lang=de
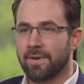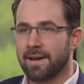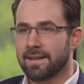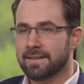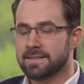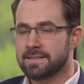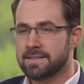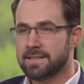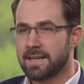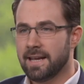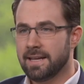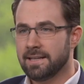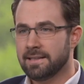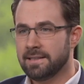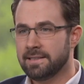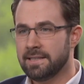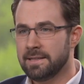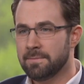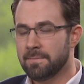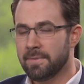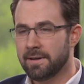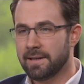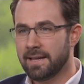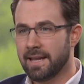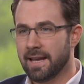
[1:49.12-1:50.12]
waren Sie eigentlich
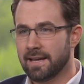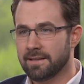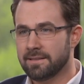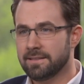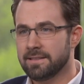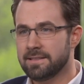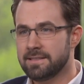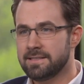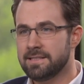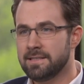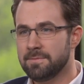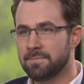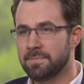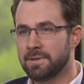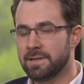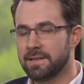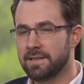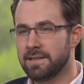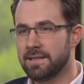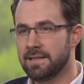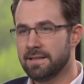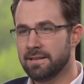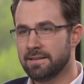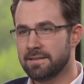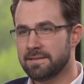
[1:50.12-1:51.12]
immer gern
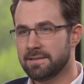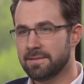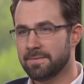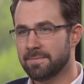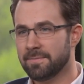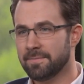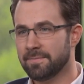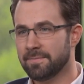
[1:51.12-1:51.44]
diszipliniert?